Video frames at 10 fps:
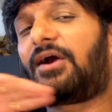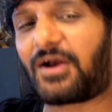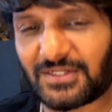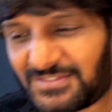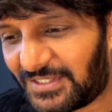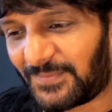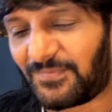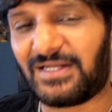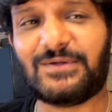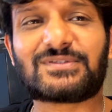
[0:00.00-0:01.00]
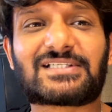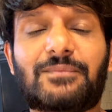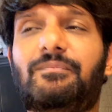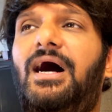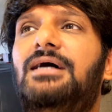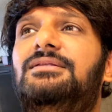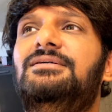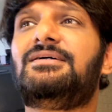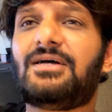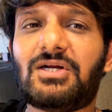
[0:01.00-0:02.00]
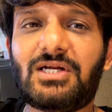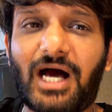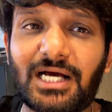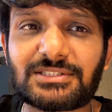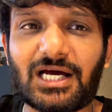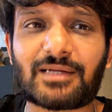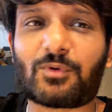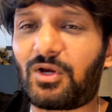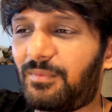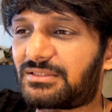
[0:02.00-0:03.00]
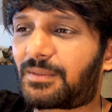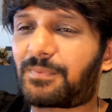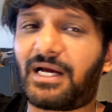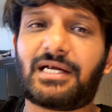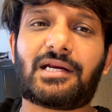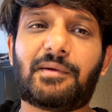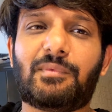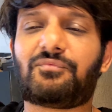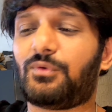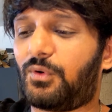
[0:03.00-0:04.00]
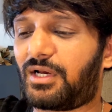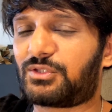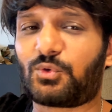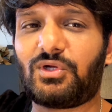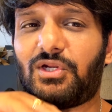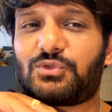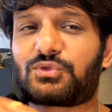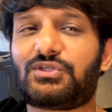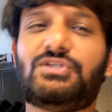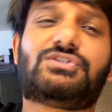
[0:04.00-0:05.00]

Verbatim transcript: गजब वाली उसके बाद लास्ट चार बॉल में सबका एंटरटेनमेंट फुल हो गया धोनी ने जो तीन